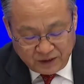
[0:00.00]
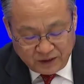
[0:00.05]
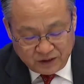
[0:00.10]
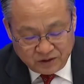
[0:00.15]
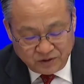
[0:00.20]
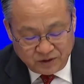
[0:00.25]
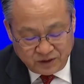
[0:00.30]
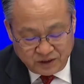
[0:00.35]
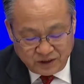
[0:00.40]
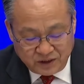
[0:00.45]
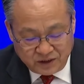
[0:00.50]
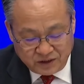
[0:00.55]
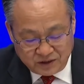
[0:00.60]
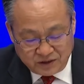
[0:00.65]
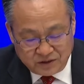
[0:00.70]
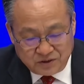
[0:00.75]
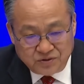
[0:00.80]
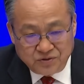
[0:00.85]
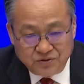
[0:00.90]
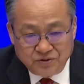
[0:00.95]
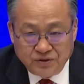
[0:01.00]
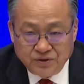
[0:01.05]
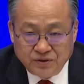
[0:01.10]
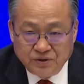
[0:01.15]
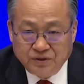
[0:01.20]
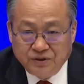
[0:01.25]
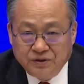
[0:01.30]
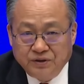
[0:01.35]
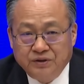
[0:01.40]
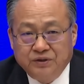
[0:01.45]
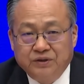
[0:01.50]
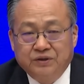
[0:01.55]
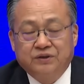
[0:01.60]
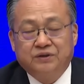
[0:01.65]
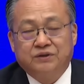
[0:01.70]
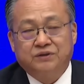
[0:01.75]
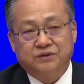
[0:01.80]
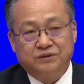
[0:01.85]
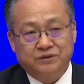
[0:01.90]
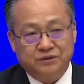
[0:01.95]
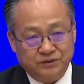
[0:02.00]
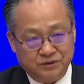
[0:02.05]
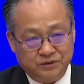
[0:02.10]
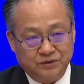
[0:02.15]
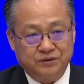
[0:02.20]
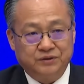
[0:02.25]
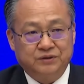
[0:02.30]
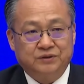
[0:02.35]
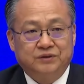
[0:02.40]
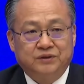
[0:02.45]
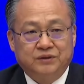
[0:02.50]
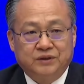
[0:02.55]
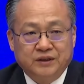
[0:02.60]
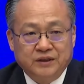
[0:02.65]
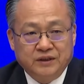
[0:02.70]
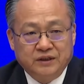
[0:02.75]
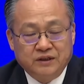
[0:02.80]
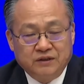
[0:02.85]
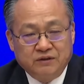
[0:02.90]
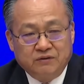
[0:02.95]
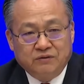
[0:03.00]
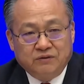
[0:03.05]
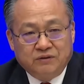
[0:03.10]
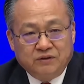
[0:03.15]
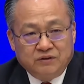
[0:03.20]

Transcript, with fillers: 所以，基于这个，